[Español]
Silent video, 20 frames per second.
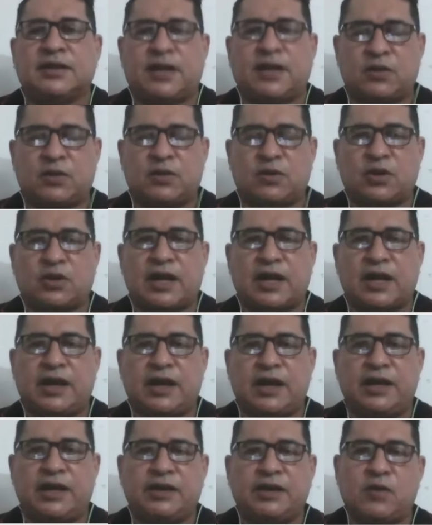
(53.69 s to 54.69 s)

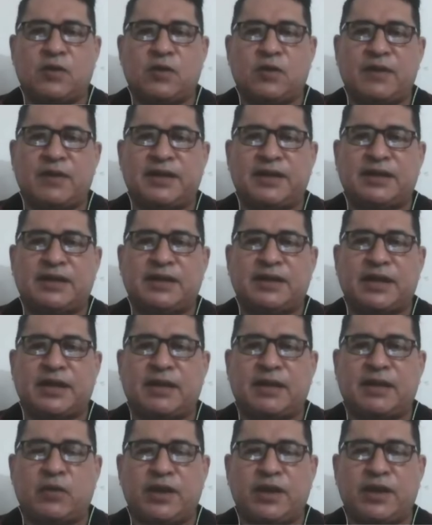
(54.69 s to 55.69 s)
Recordarle igualmente que
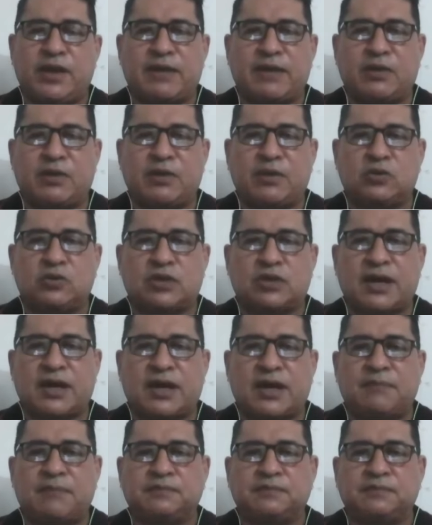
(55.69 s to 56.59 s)
le pueden dar me gusta